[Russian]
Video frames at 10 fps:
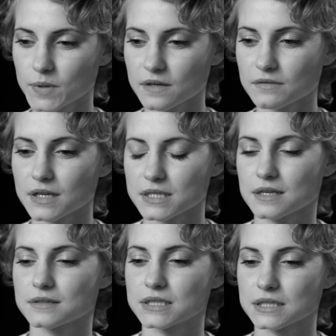Первый раз,
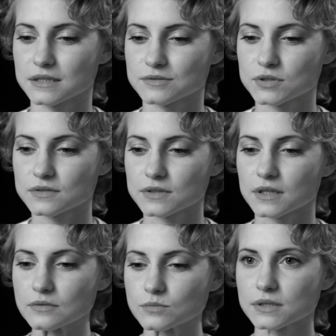когда я его
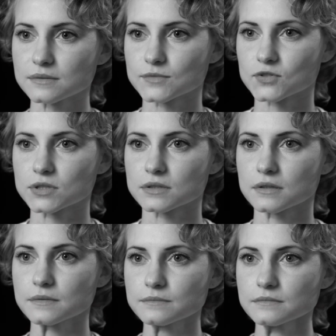отвела, у меня немножко так